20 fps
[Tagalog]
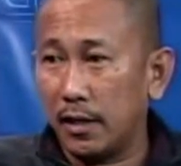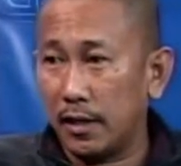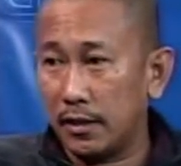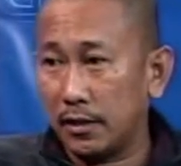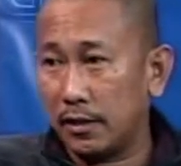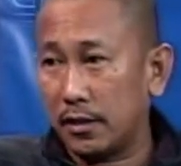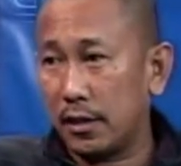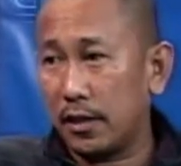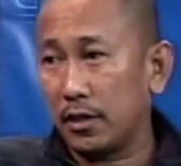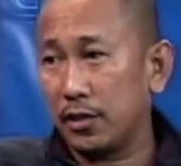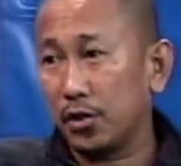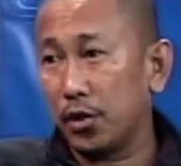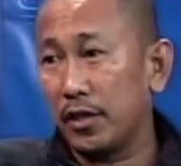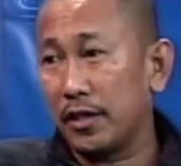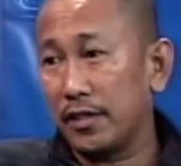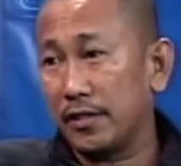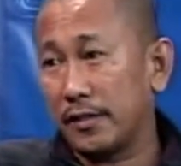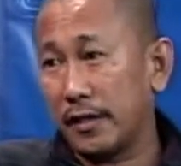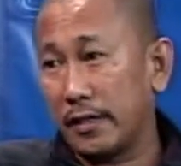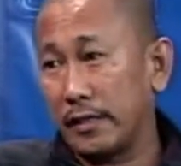Judge uh,
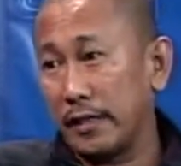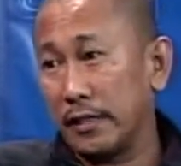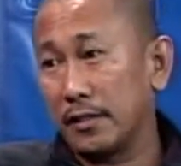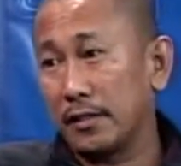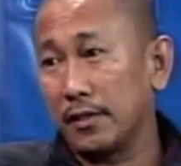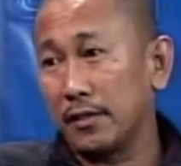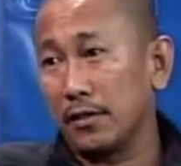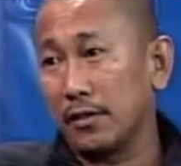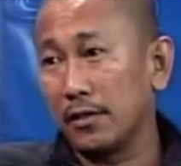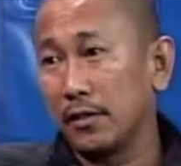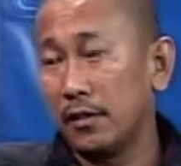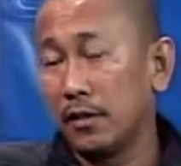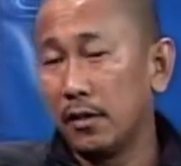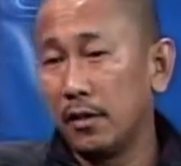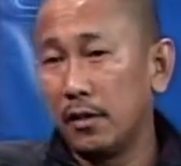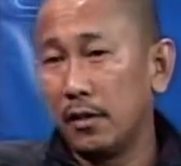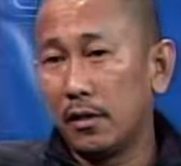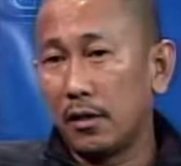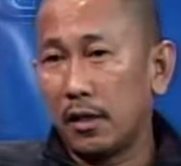Solis Reyes. Ano? Yes, yes.